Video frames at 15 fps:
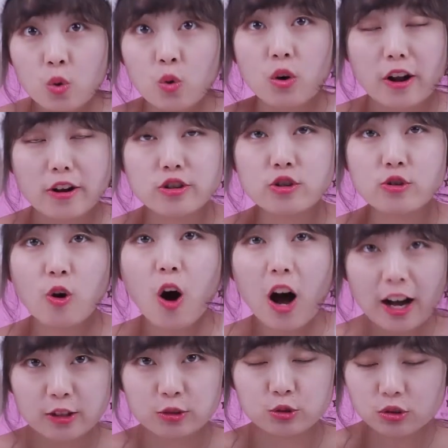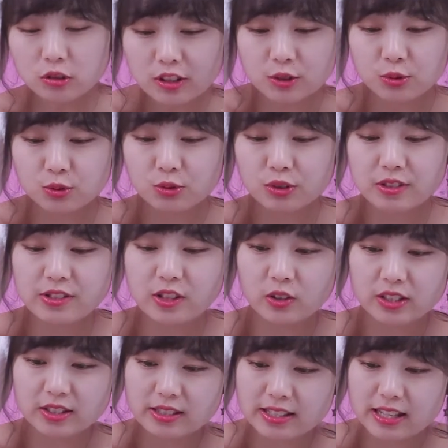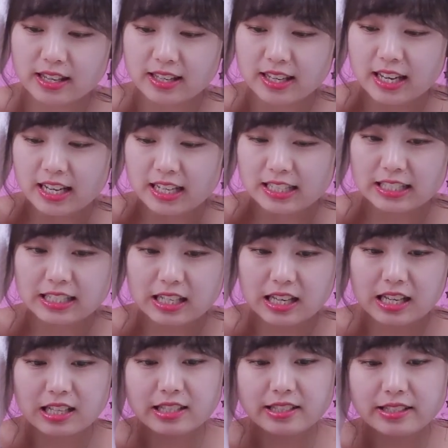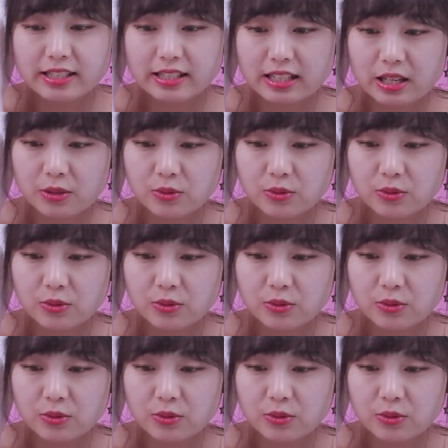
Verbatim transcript: 果然是有很多很多的小零件。你看，现在